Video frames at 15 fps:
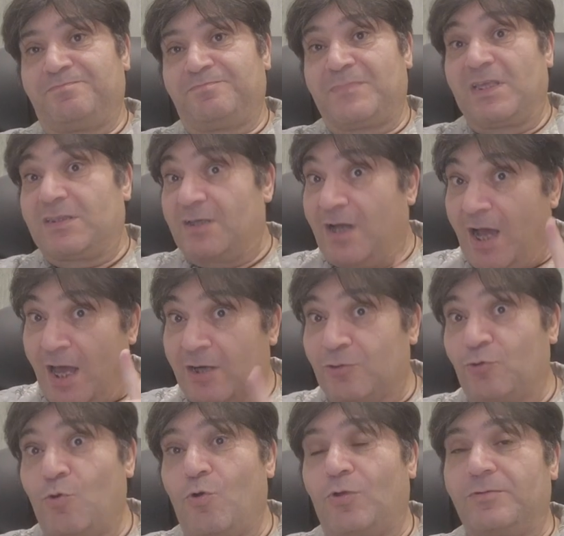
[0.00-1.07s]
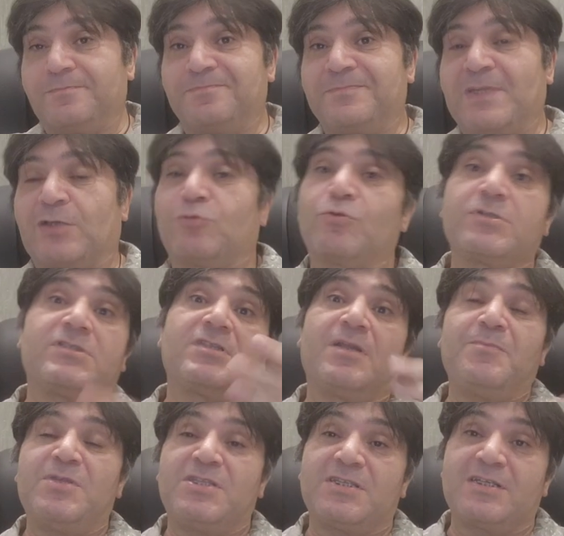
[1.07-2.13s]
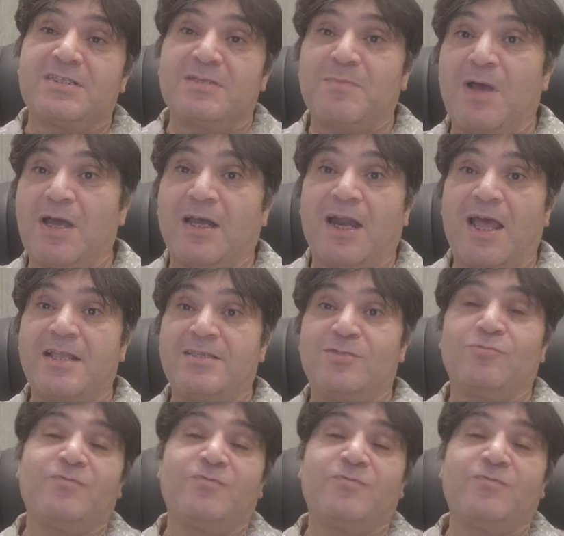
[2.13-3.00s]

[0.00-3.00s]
Это Гордон, который стремится к демократии,